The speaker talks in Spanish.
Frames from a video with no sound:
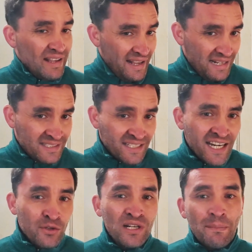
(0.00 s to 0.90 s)
El
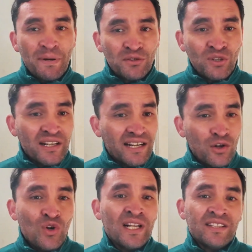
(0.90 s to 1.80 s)
secreto de las personas que
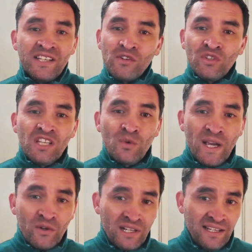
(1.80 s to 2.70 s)
logran tener
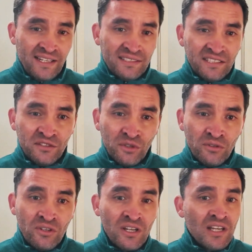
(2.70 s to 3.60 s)
continuidad con el ejercicio
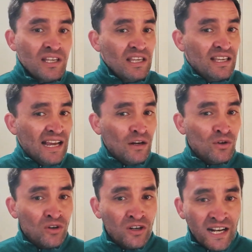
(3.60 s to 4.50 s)
y que han
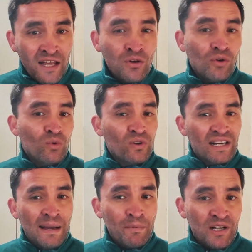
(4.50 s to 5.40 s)
logrado un
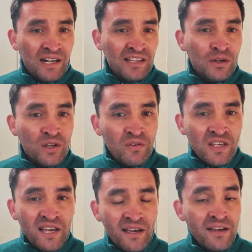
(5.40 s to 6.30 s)
cambio en el estilo de
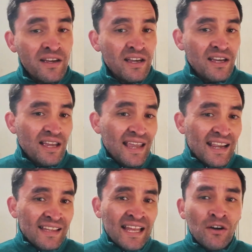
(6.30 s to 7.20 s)
vida es
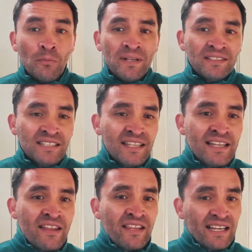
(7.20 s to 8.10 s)
que están
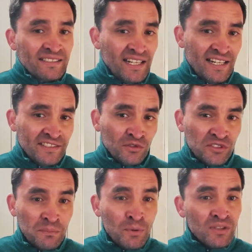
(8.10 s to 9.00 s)
convencidas de que hacer ejercicio
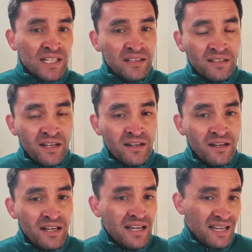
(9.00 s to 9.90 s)
es importante,
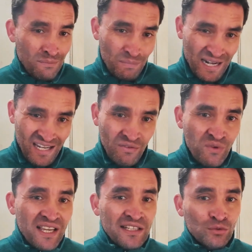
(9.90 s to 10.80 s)

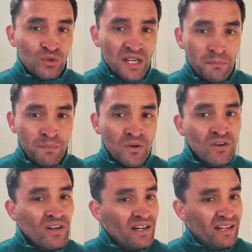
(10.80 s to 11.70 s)
planifican su tiempo,
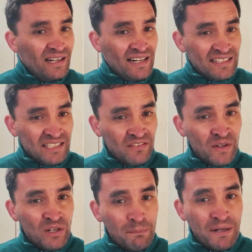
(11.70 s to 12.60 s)
de reservan
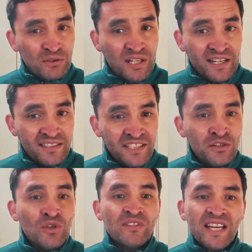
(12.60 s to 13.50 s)
un espacio al
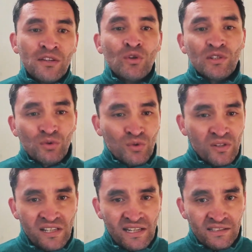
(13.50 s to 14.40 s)
ejercicio dentro de sus
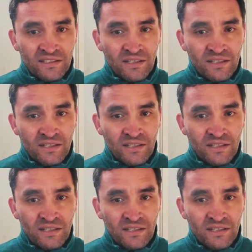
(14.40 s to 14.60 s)
rutinas.